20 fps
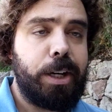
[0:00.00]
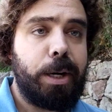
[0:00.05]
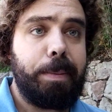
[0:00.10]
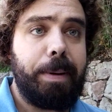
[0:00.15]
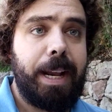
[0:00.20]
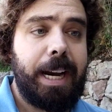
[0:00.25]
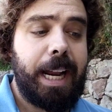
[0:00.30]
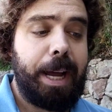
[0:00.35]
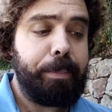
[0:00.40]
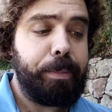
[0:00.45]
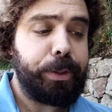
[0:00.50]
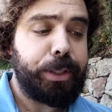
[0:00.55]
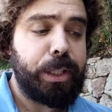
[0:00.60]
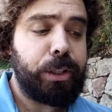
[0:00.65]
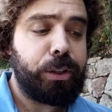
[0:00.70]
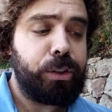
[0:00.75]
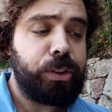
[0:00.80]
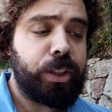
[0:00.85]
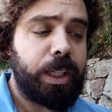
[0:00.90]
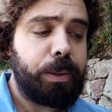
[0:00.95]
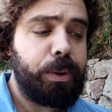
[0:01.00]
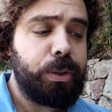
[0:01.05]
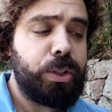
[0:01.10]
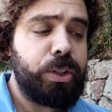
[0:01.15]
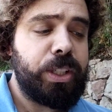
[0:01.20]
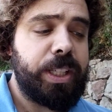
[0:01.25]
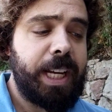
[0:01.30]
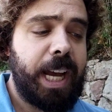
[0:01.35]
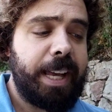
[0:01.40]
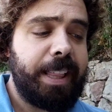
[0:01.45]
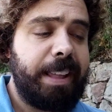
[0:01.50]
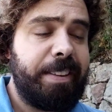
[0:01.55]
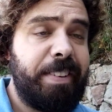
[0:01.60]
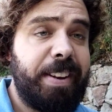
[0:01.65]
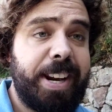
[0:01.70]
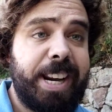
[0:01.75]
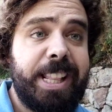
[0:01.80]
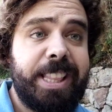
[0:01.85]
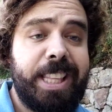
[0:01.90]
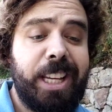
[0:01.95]
novela nos encontramos con que hay
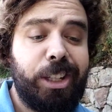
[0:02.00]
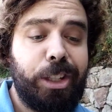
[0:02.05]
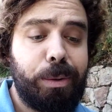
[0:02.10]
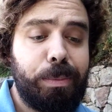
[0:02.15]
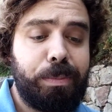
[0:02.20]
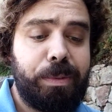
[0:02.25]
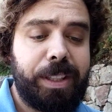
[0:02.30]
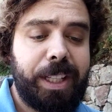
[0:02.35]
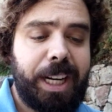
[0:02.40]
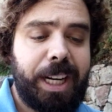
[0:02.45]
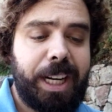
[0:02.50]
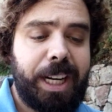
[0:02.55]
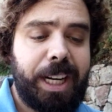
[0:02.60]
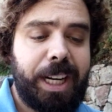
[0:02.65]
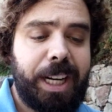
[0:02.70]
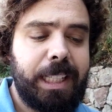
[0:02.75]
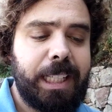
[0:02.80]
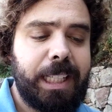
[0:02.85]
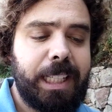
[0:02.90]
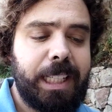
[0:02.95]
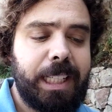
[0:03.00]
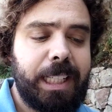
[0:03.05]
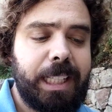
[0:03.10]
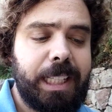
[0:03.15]
diferentes subtramas,